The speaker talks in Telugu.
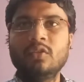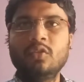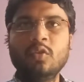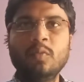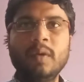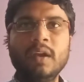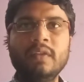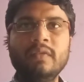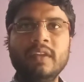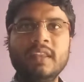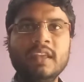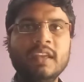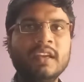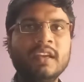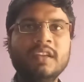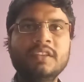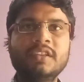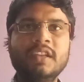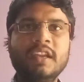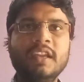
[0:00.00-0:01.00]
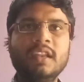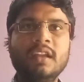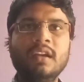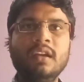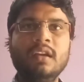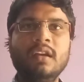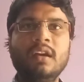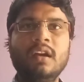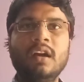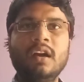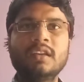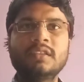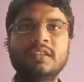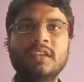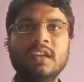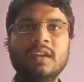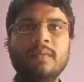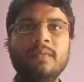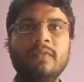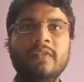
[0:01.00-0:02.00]
దుబాయ్ వేదికగా జరిగిన
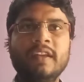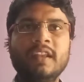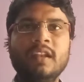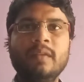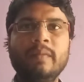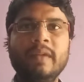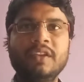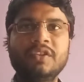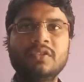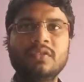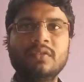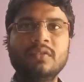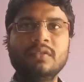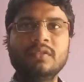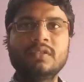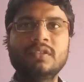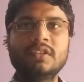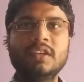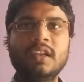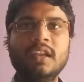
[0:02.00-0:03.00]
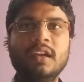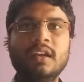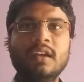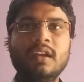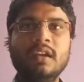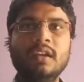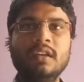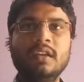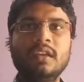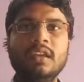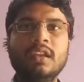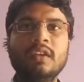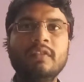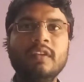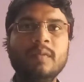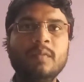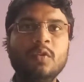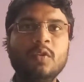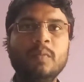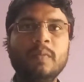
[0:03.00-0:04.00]
ఆసియా కప్ ఫైనల్ మ్యాచ్లో శ్రీలంక
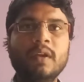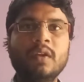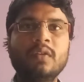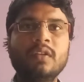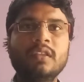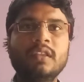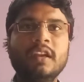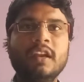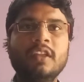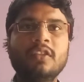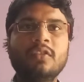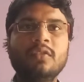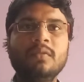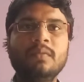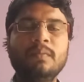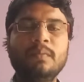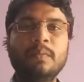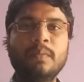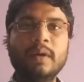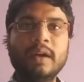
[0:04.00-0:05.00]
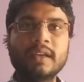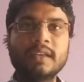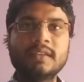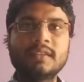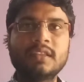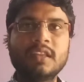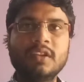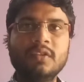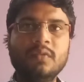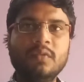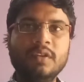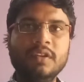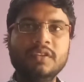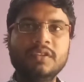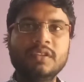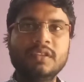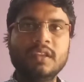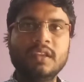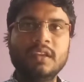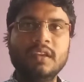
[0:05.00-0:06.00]
ఇరవై మూడు పరుగుల తేడాతో పాకిస్తాన్ను
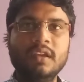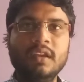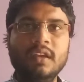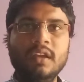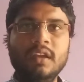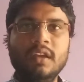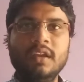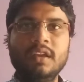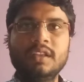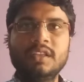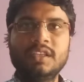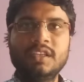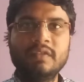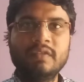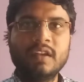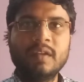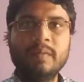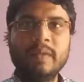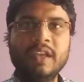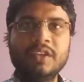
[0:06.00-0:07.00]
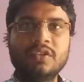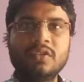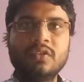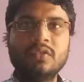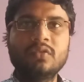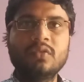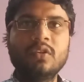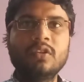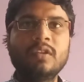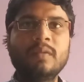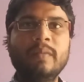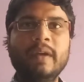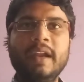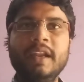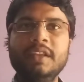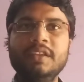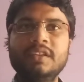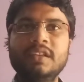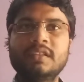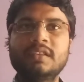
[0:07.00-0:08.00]
ఓడించింది చివరి మ్యాచ్లో తొలుత
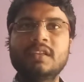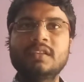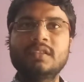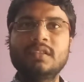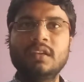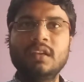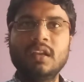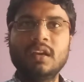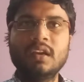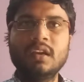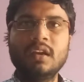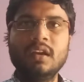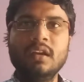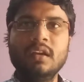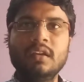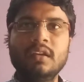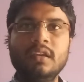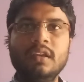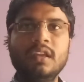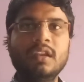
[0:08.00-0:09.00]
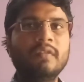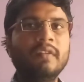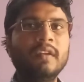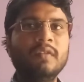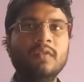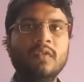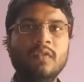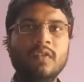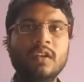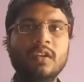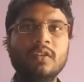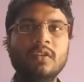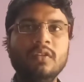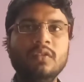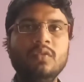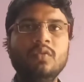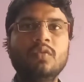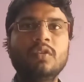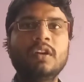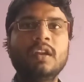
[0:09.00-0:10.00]
బ్యాటింగ్ చేసిన శ్రీలంక ఇరవై ఓవర్లలో
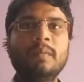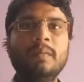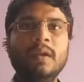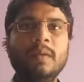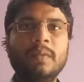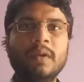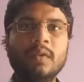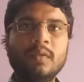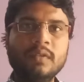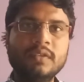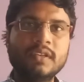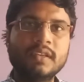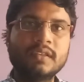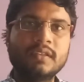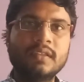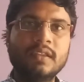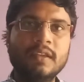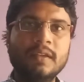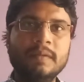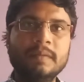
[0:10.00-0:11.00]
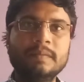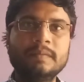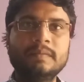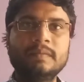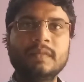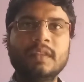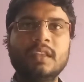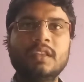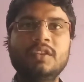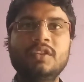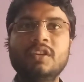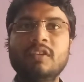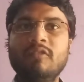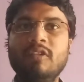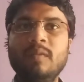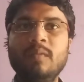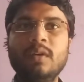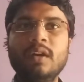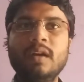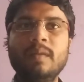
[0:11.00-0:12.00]
నూట డెబ్బై పరుగులు చేసింది
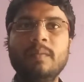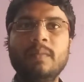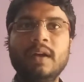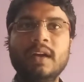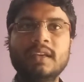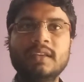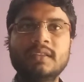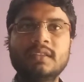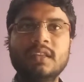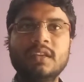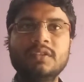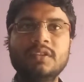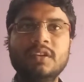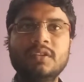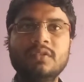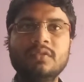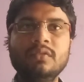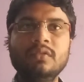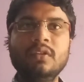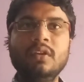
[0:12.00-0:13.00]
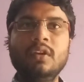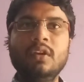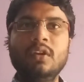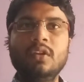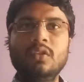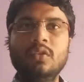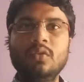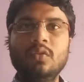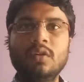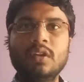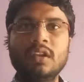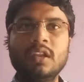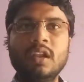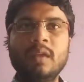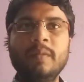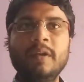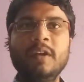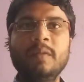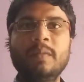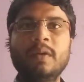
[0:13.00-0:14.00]
జవాబుగా పాకిస్తాన్ జట్టు నూట
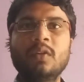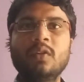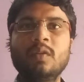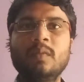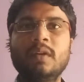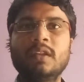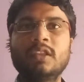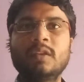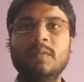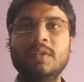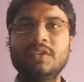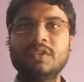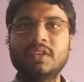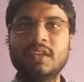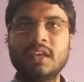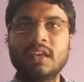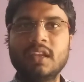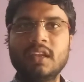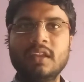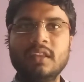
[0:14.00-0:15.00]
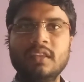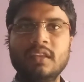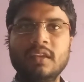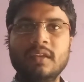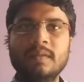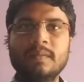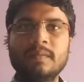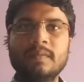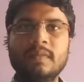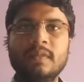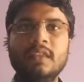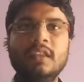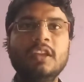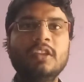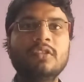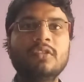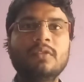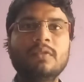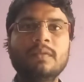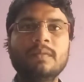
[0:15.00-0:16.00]
నలభై ఏడు పరుగులు మాత్రమే చేయగలిగింది
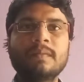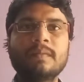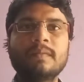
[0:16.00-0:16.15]
దీంతో